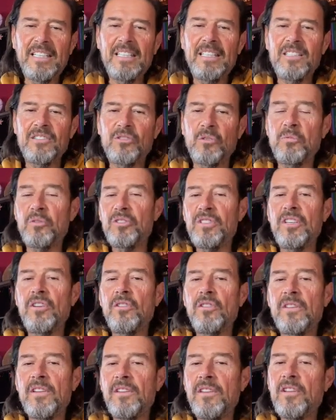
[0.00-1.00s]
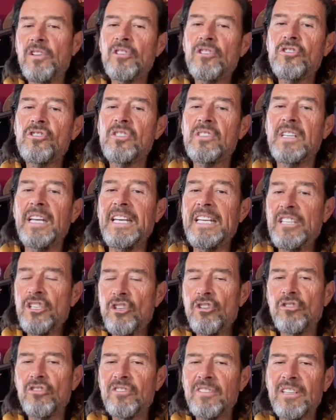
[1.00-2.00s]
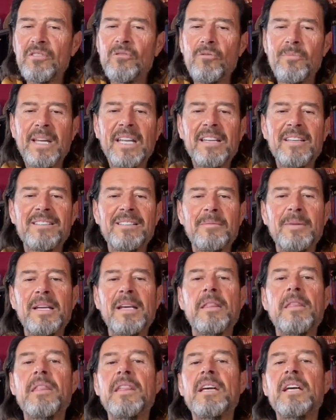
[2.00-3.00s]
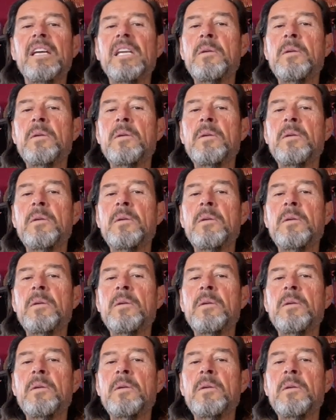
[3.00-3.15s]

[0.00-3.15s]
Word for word: somos hijos de Dios, hechos a su imagen y semejanza,